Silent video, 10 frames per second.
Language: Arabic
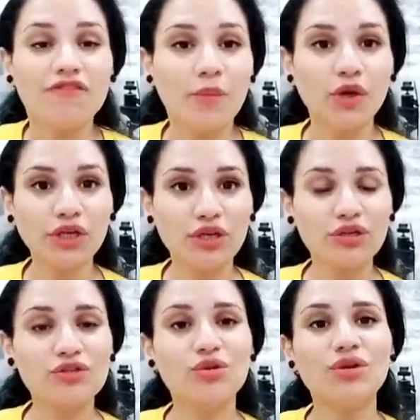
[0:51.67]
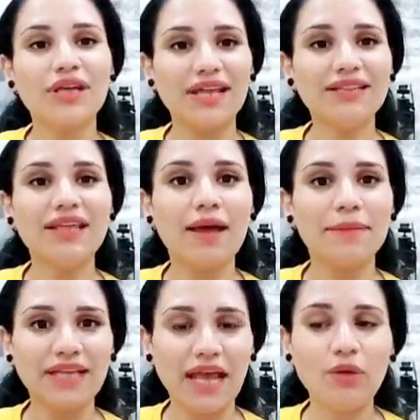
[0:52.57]
فبرج الثور انت
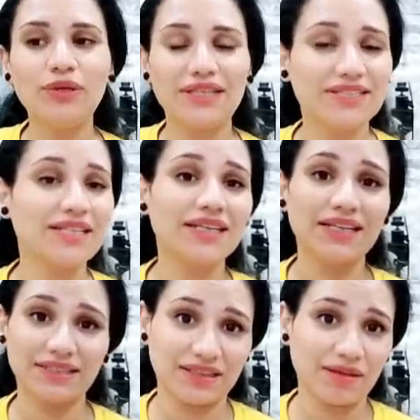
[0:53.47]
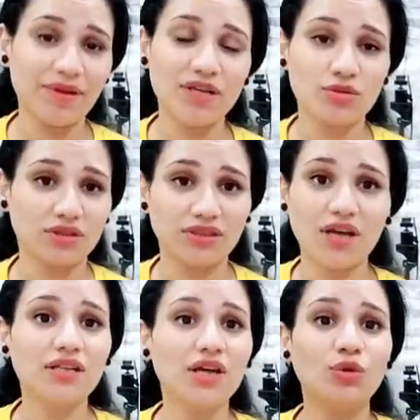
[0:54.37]
بتحاول كتير انك تتميز
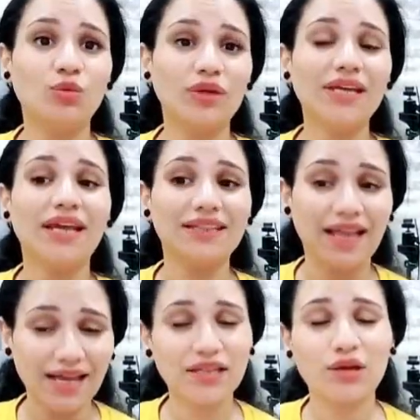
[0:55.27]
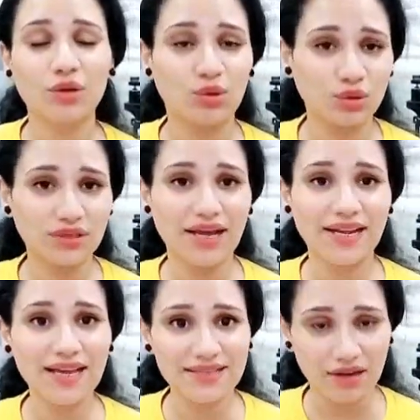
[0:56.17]
وتتالق وانت عندك القدره
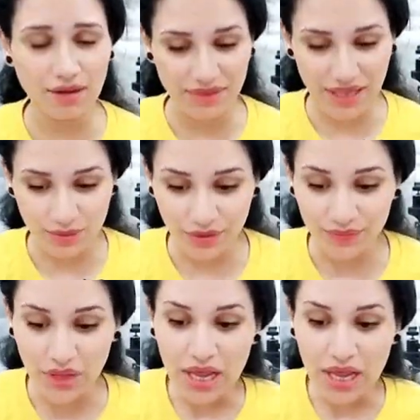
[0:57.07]
على هذا الامر قوي